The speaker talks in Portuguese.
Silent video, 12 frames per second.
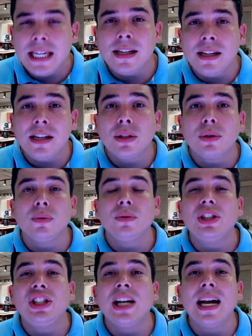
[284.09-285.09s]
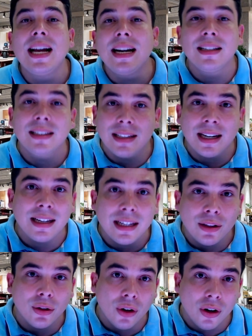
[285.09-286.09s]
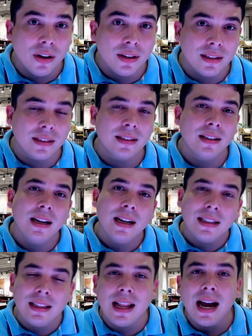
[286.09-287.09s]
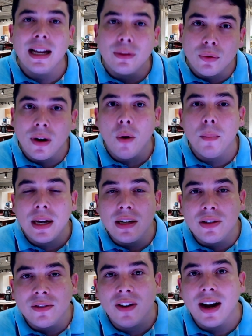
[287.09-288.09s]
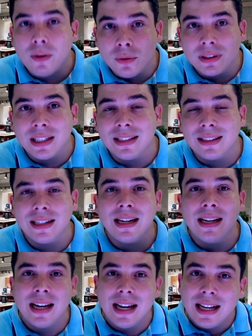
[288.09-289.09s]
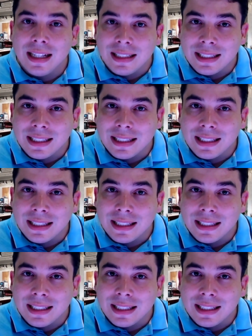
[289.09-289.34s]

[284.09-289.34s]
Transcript: e isso gera seguidores naturalmente vai acontecer.